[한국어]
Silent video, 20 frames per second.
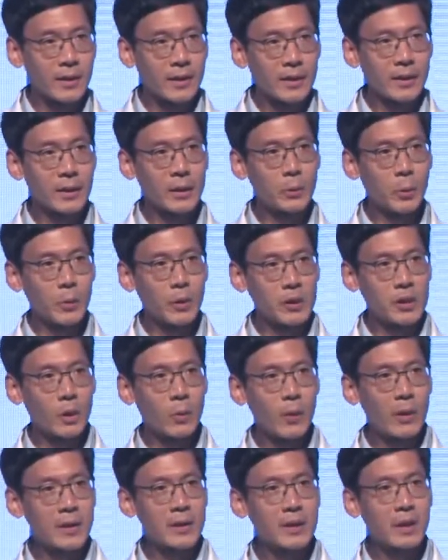이를 통해서
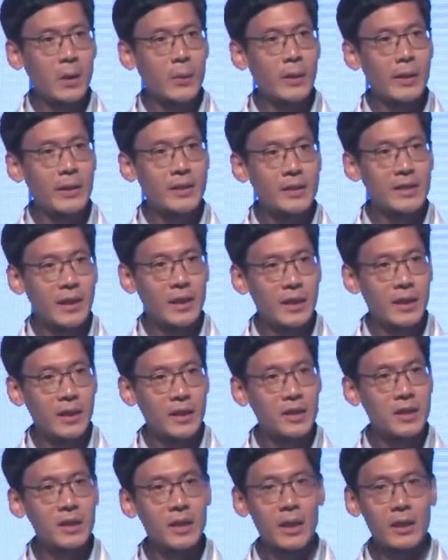환자와 의사가
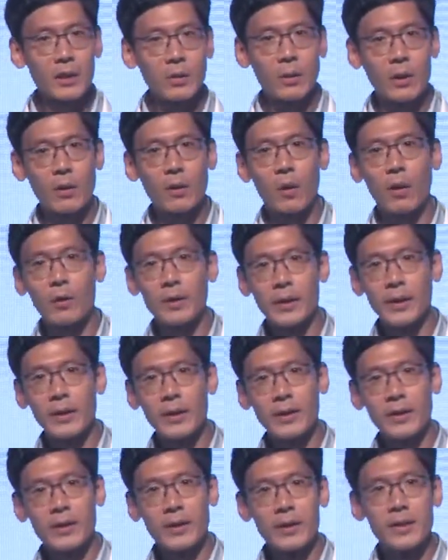시간과 거리,
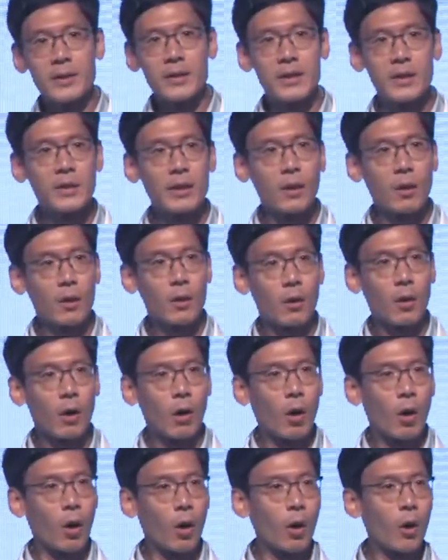지역,
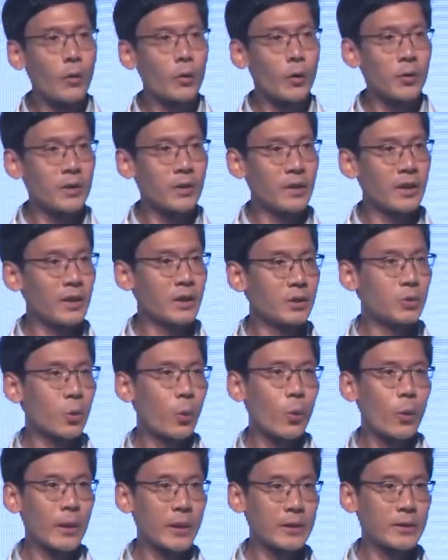언어 등을
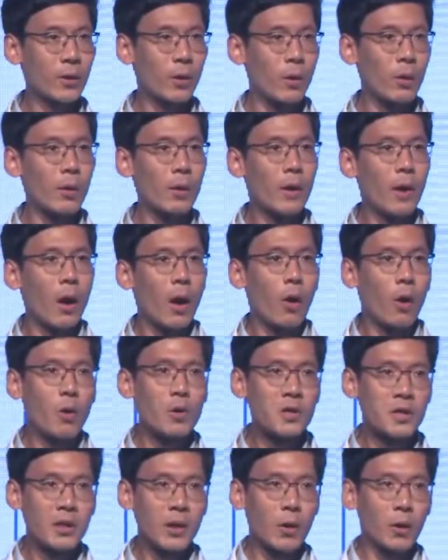초월해서
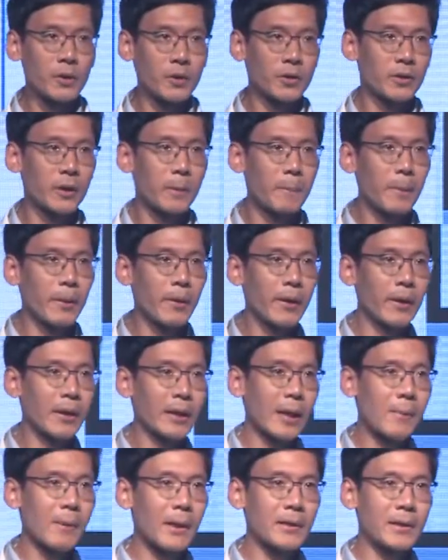언제 어디서든
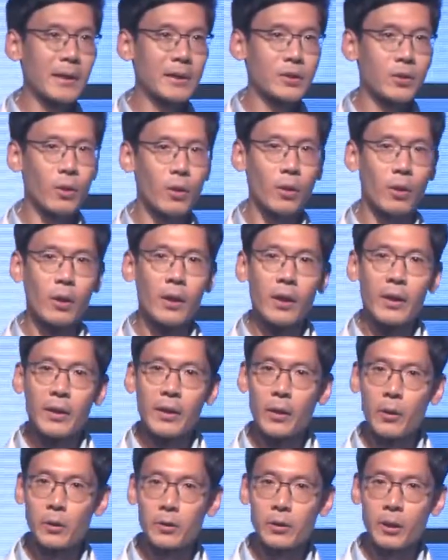편안하게 만나서
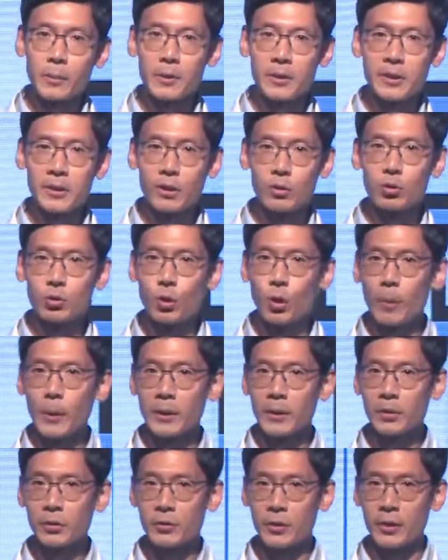의료 서비스를
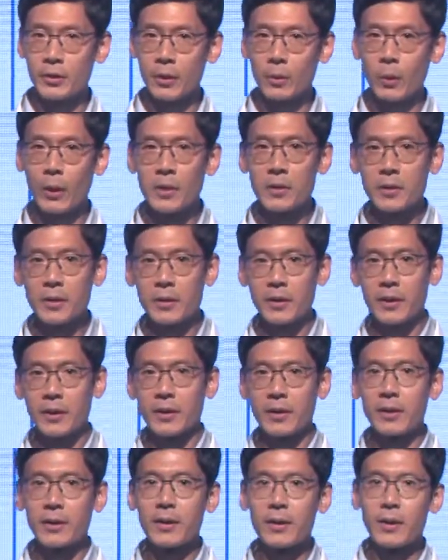주고받을 수 있는
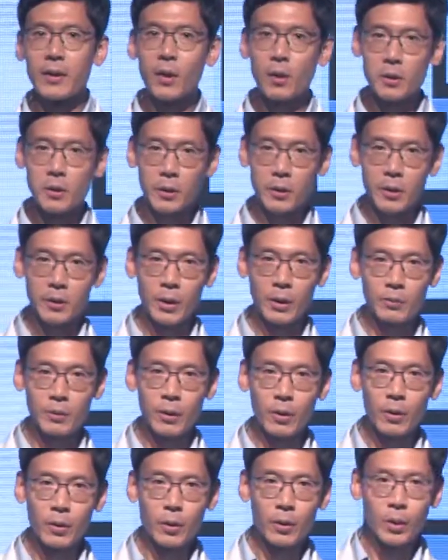환경이 형성이
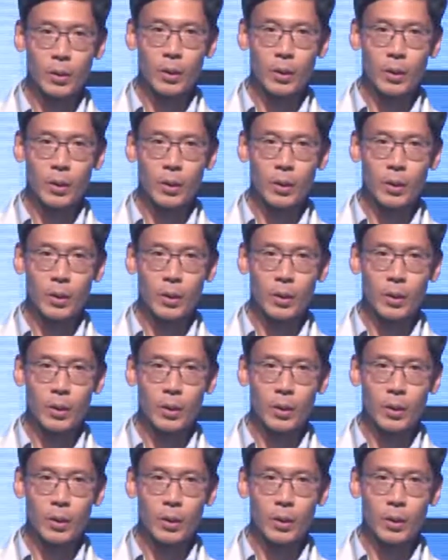되고요.